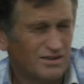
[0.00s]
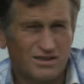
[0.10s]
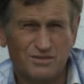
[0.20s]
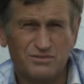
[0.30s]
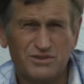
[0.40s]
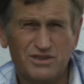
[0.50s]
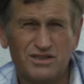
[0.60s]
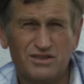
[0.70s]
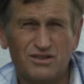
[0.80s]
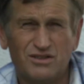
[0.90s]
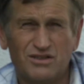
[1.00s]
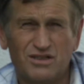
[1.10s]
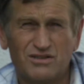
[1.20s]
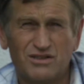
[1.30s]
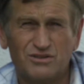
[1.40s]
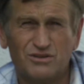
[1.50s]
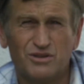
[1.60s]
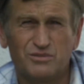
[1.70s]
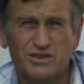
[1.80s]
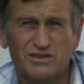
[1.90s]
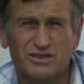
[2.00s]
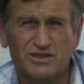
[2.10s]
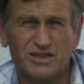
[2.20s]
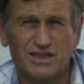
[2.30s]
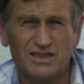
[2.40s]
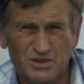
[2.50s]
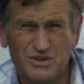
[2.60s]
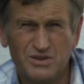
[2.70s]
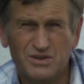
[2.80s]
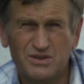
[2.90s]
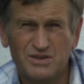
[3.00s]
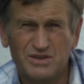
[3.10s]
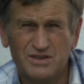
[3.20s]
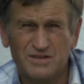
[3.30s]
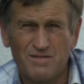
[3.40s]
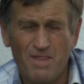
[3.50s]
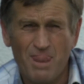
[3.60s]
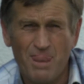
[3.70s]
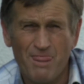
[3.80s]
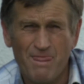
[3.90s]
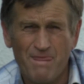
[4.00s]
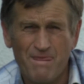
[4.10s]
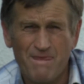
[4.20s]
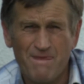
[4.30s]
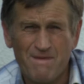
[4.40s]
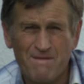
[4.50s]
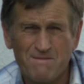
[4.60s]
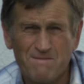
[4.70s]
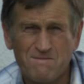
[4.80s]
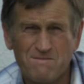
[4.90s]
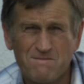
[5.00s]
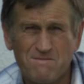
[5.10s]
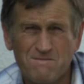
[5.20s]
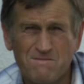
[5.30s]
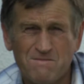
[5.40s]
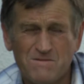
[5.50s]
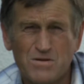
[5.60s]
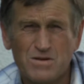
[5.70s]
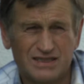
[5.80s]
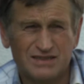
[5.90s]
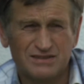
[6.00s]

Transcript: Tam dziki to ich terroryzują przez drogę. Aktualnie też ma Pan jakieś spowodowane e, szkody?